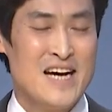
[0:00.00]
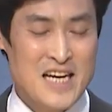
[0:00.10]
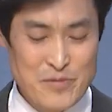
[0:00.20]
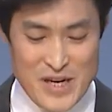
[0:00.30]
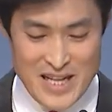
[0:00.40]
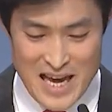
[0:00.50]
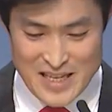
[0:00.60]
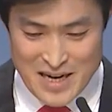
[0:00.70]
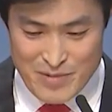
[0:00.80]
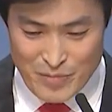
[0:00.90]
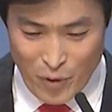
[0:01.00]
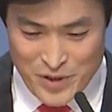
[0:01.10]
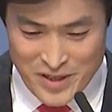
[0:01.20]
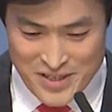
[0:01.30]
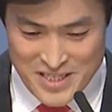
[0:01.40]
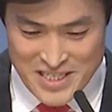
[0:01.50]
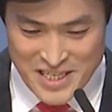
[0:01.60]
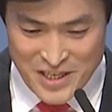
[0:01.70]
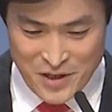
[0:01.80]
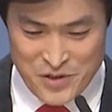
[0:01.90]
그분이 나의 삶의 모든 것을
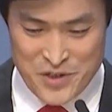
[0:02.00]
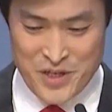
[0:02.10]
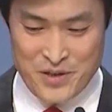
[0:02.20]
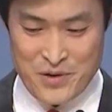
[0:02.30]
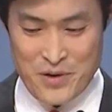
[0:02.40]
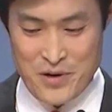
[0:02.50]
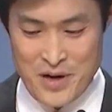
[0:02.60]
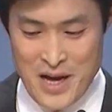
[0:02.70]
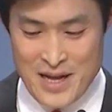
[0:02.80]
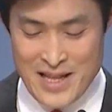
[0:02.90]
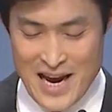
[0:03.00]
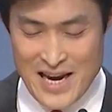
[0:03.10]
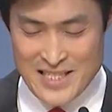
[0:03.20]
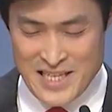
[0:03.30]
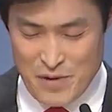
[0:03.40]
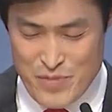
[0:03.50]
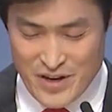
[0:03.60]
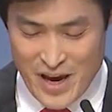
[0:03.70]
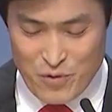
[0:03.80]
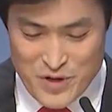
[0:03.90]
지켜주셨고 나의
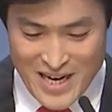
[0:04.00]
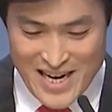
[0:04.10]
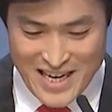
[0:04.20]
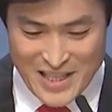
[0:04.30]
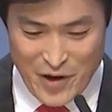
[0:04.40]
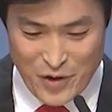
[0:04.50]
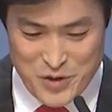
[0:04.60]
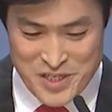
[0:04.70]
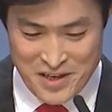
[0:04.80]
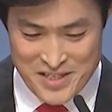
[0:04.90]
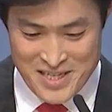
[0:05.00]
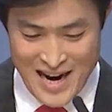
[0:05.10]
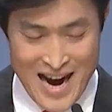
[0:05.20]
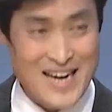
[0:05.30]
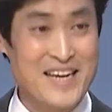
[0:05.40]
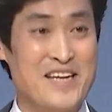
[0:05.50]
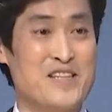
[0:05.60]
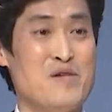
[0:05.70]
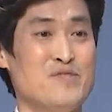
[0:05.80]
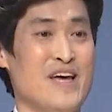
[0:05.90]
생명의 울타리가 되어주신 것을 알았기
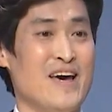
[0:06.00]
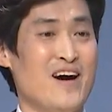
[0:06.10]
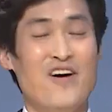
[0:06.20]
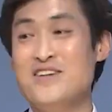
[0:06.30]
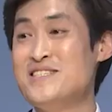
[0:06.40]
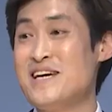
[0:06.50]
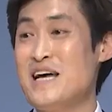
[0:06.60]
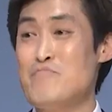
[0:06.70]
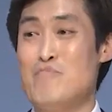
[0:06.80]
때문에 언제나